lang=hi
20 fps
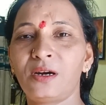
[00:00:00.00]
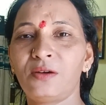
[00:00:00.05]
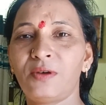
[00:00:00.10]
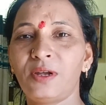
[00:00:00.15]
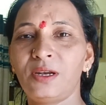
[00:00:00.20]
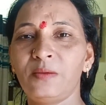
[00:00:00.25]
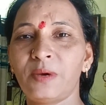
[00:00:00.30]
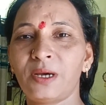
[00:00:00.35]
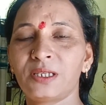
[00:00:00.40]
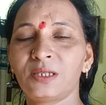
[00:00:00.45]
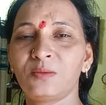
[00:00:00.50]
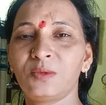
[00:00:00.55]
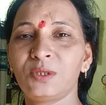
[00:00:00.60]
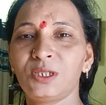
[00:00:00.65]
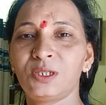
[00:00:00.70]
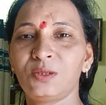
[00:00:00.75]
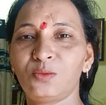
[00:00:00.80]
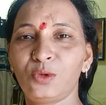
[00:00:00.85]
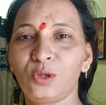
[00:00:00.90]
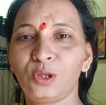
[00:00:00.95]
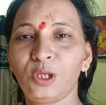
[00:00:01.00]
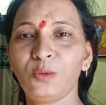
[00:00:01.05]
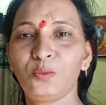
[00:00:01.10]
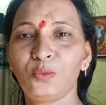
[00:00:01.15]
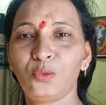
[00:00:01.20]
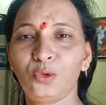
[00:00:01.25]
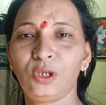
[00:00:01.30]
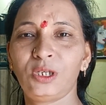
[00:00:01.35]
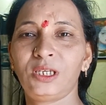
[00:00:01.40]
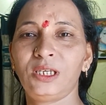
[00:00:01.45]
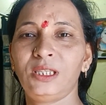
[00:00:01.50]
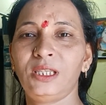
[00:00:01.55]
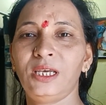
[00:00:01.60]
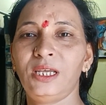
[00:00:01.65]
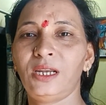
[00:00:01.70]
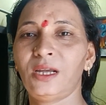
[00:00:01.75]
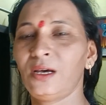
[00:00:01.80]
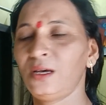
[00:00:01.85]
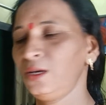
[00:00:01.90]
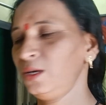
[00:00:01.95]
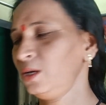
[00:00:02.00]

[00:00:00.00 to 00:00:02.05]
गढ़वाली भाषा में जिसे बोलते हैं पुड़खी देना